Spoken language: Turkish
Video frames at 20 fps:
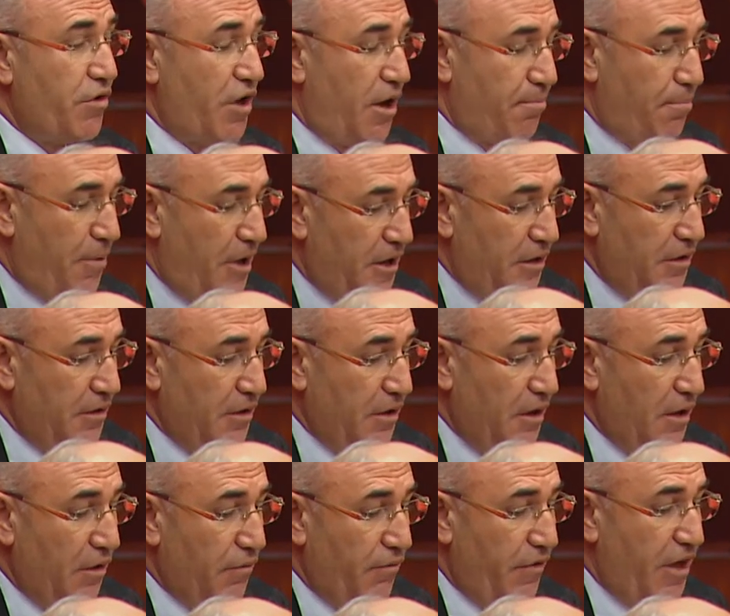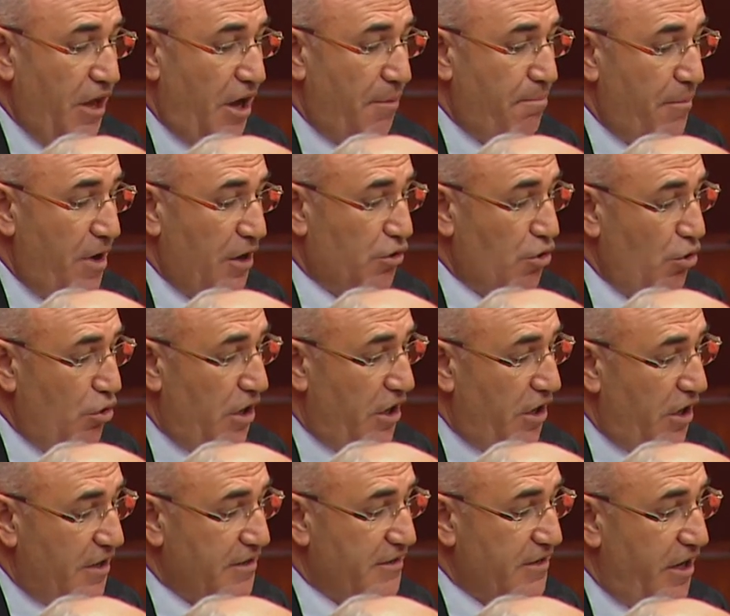yapan ve yapmakta olan
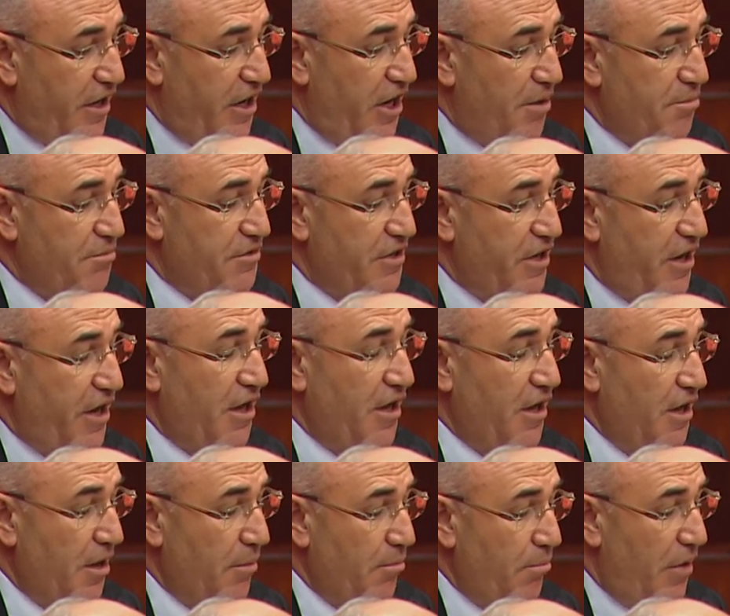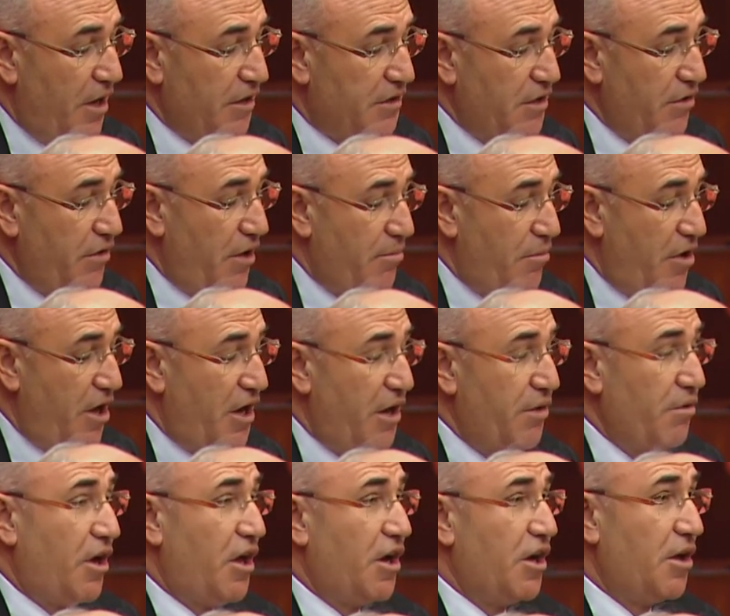askerlerimize maddi ve
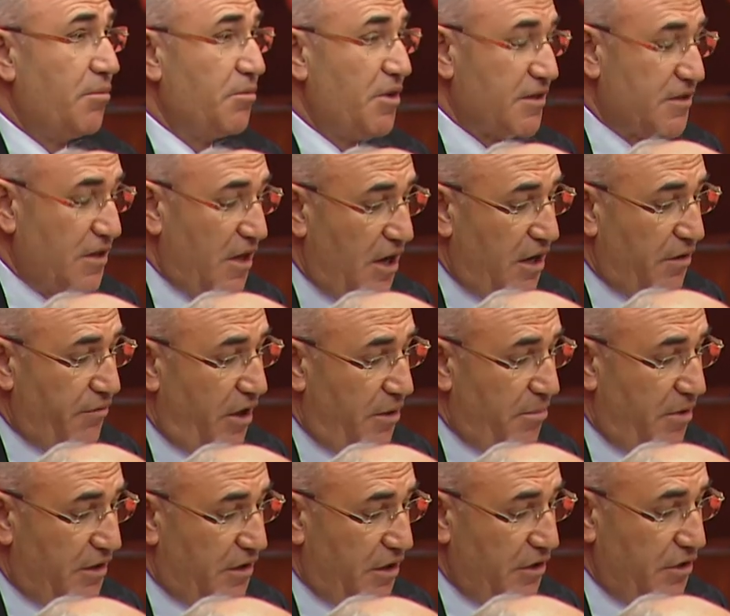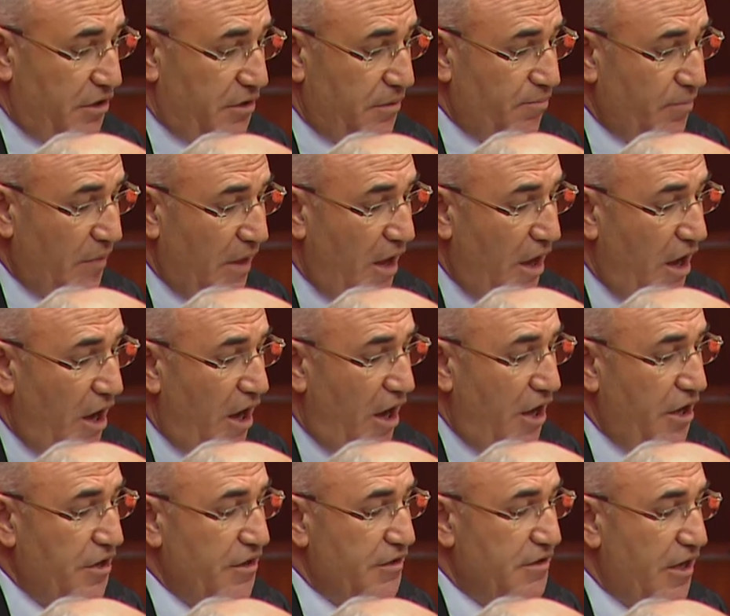manevi anlamda zarar vermektedir.
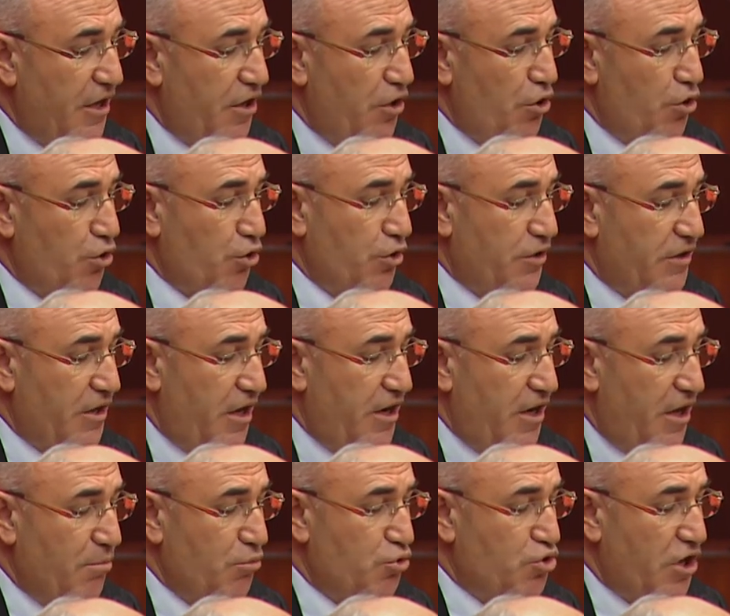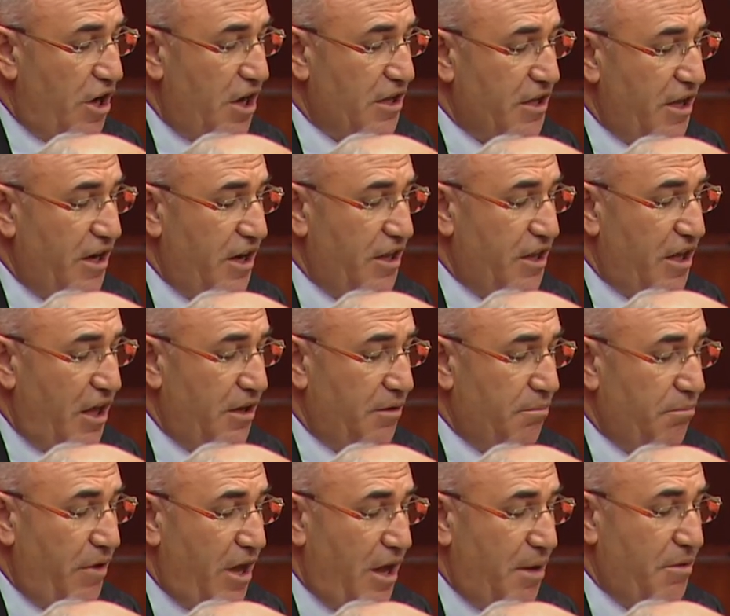Hain terör örgütleriyle mücadele eden
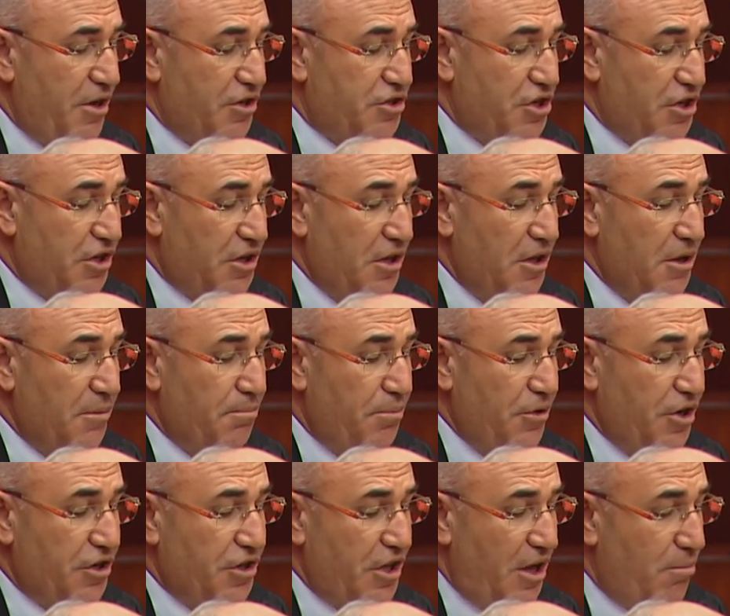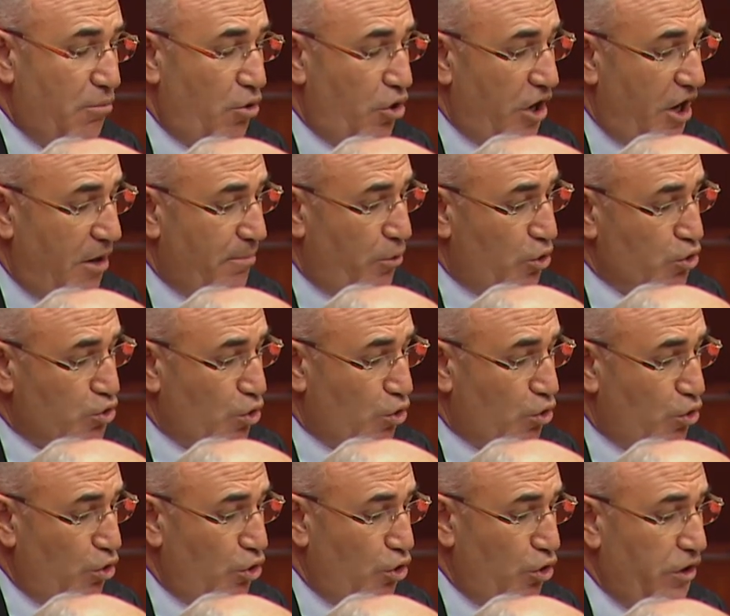Mehmetçik bir de moral
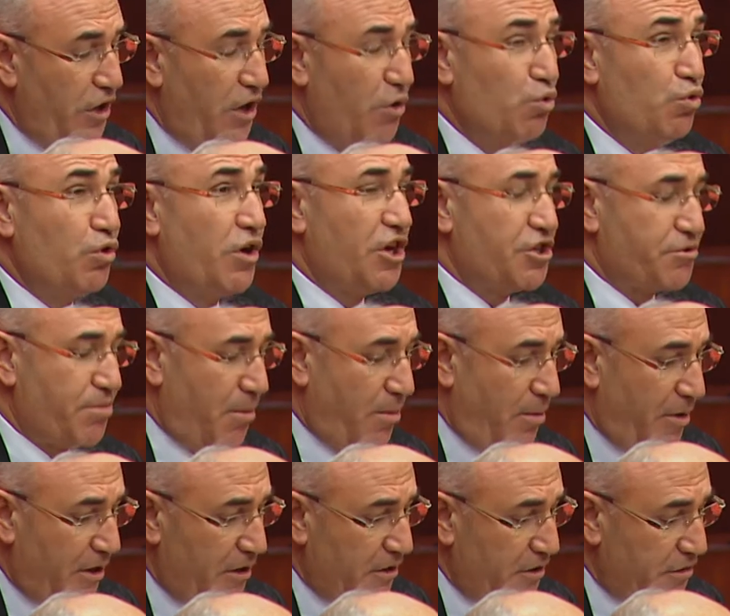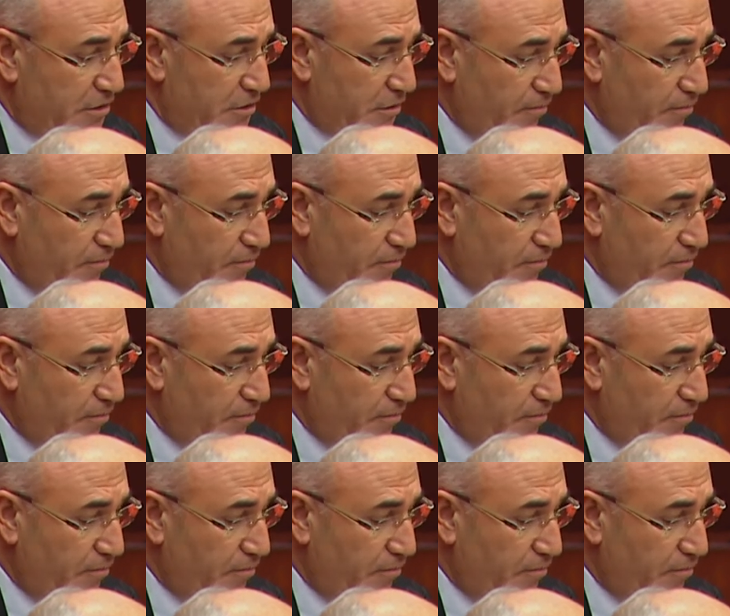bozukluğuyla uğraşmamalıdır.